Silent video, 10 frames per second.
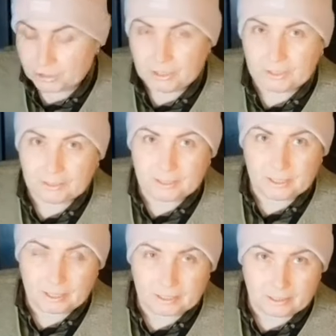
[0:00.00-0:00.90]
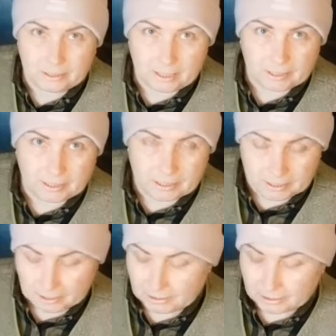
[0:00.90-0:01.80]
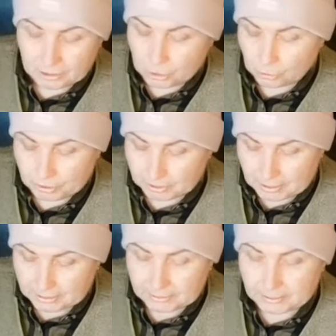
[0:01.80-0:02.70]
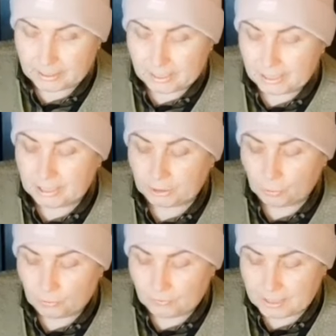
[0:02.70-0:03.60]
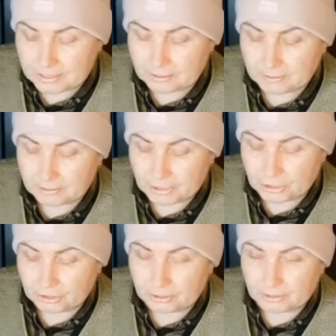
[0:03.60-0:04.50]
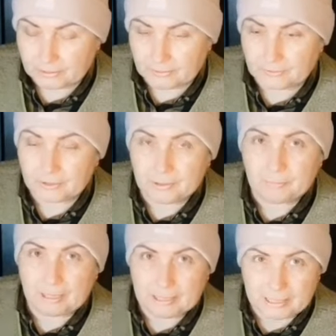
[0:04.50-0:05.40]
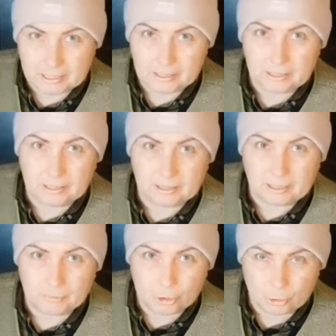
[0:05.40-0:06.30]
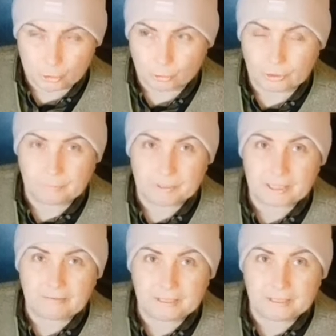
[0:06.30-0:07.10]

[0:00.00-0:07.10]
значит, не надо никаких неокорицидных, ничего не надо, это у вас, значит, э, и болезнь, и там еще что-то.